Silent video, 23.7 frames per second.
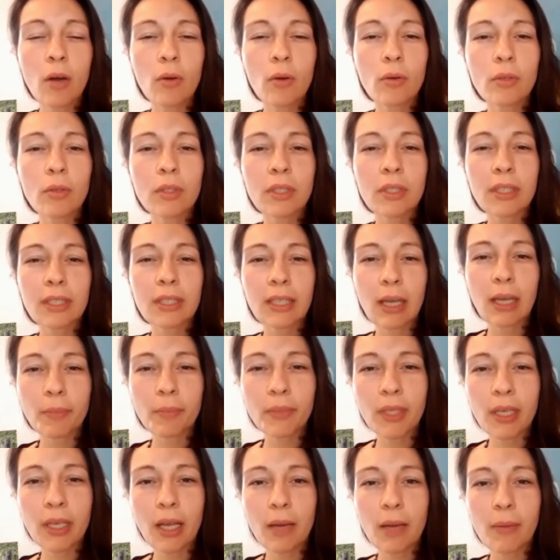Und ich habe
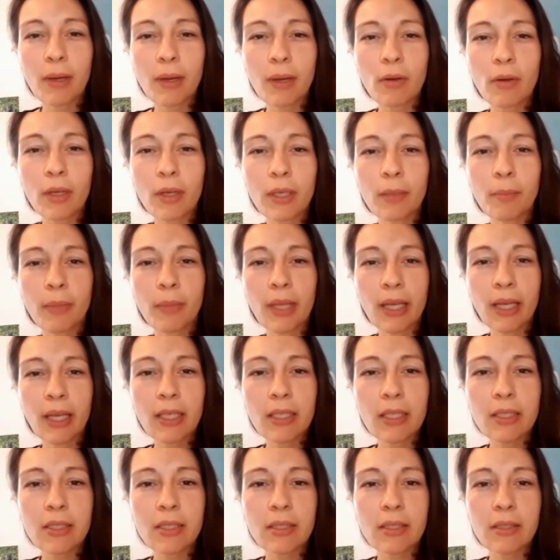dann aber auch
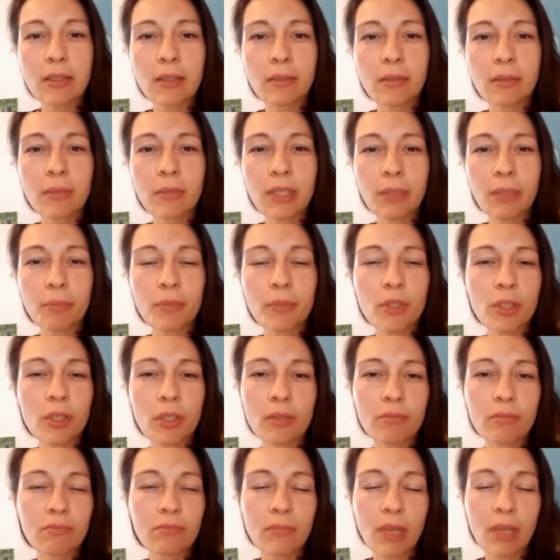gemerkt, ähm, ich habe mich
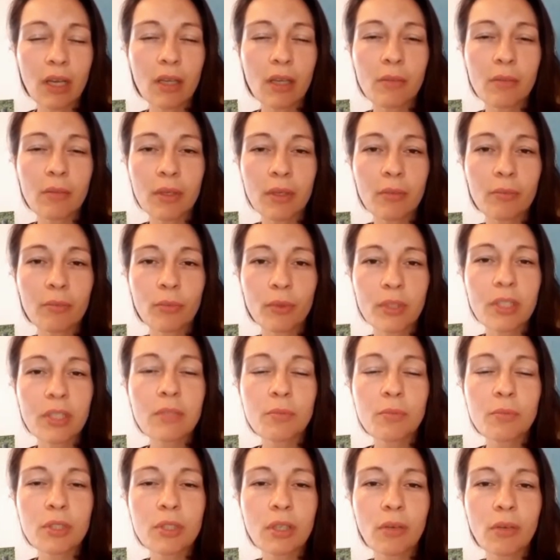lange mit dem
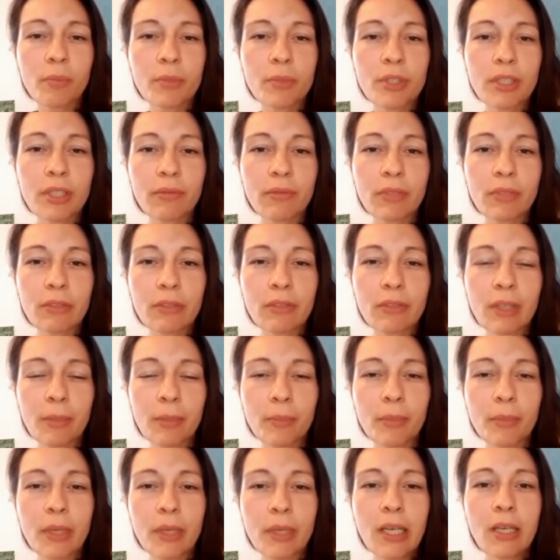Buddhismus auch beschäftigt und habe,
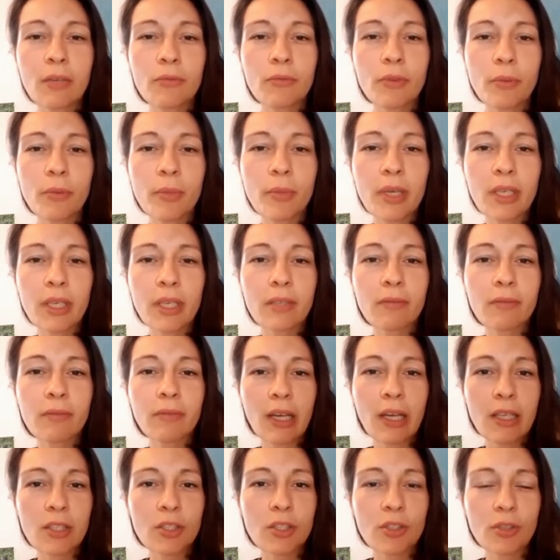für mich
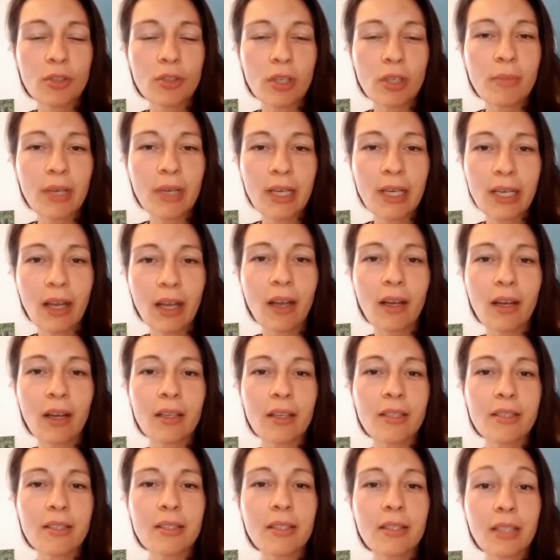war das schon immer klar,
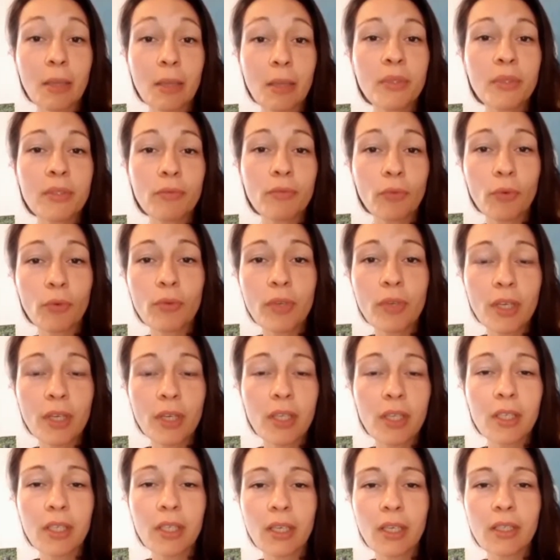es gibt frühere
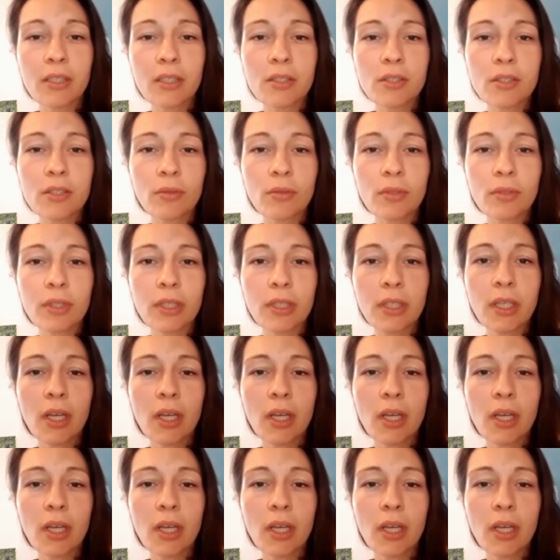Inkarnationen